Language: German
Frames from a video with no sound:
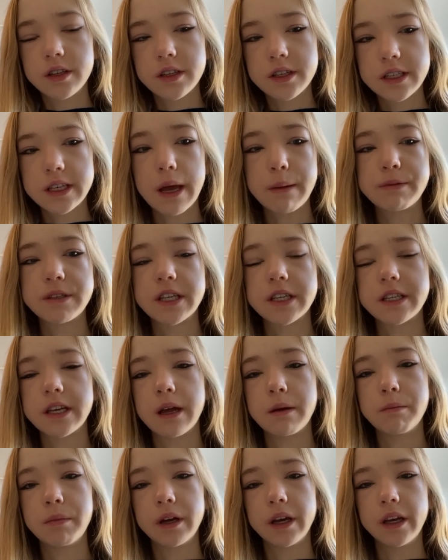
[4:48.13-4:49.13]
Skepsis
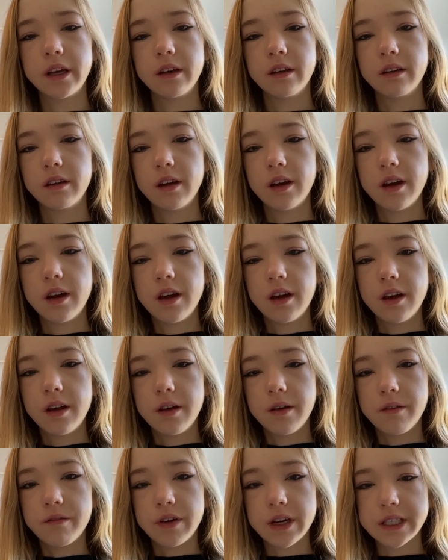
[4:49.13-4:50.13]
anbringen,
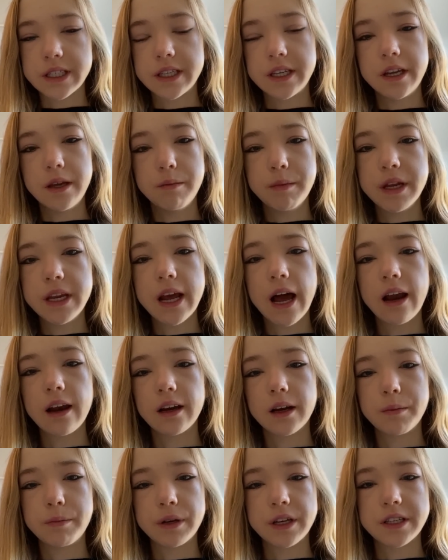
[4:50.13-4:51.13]
was die
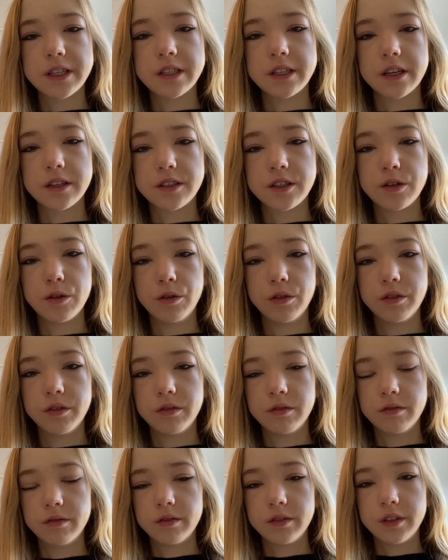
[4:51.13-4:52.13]
mediale
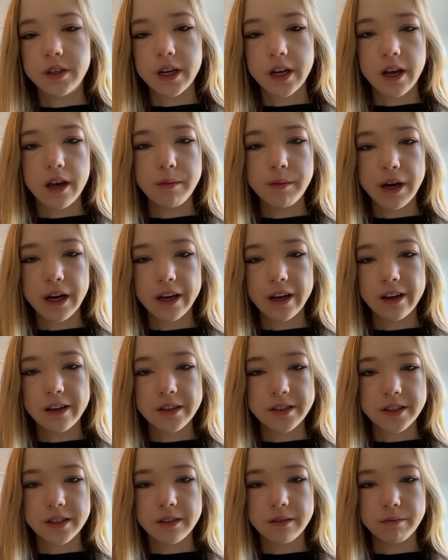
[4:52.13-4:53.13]
Repräsentation der
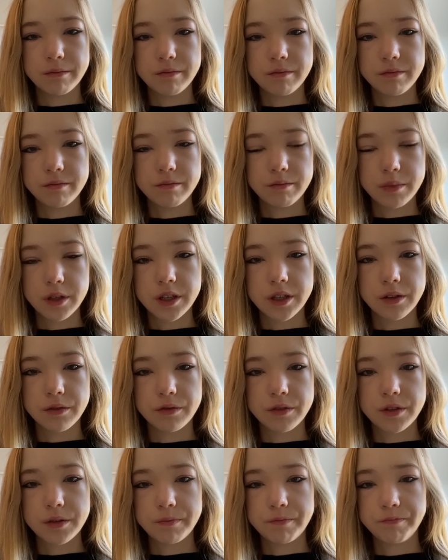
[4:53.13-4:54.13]
Klimarealisten
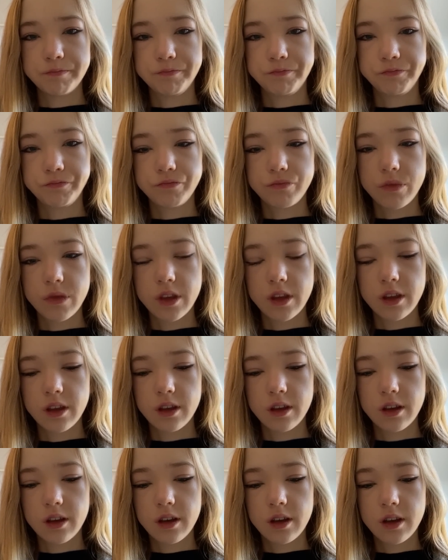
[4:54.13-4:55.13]
betrifft.
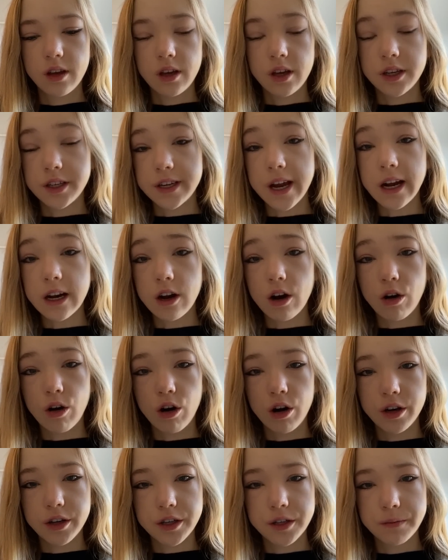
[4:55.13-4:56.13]
Ich danke auch
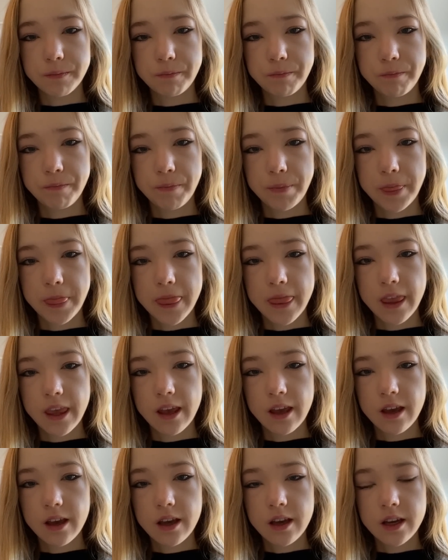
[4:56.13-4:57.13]
euch.
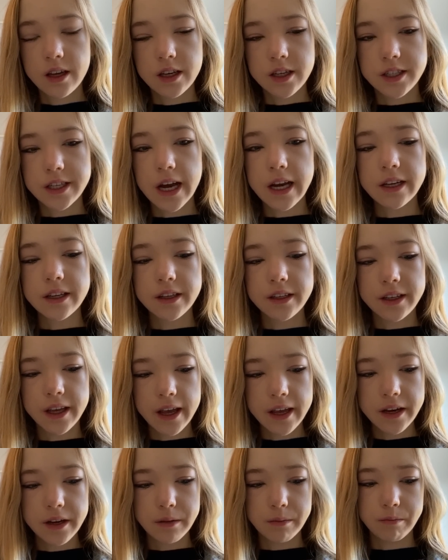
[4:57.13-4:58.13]
Ich danke
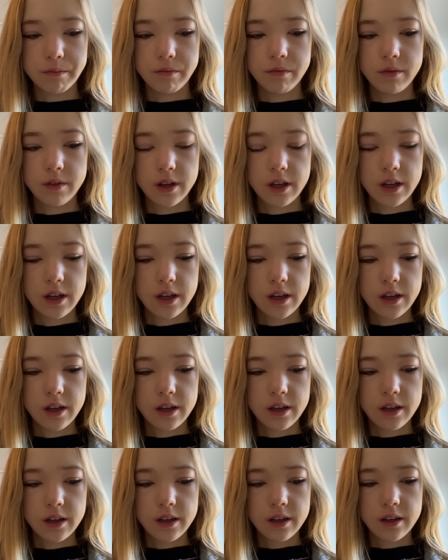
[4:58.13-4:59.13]
jedem,
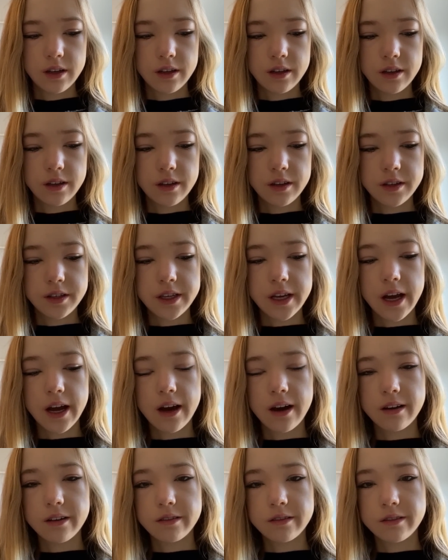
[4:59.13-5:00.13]

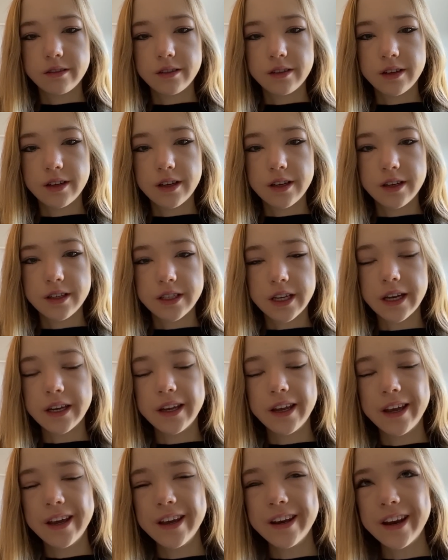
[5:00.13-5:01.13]
der sein
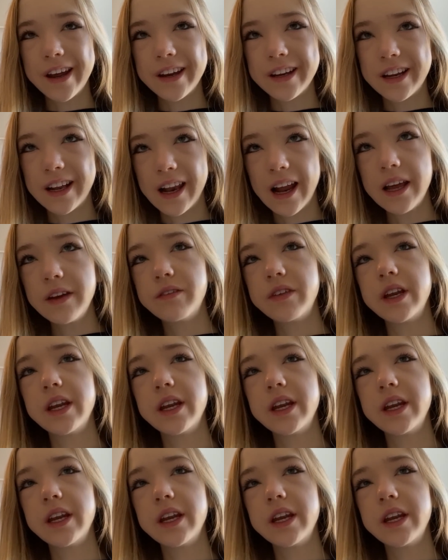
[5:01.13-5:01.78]
Gehirn ein klein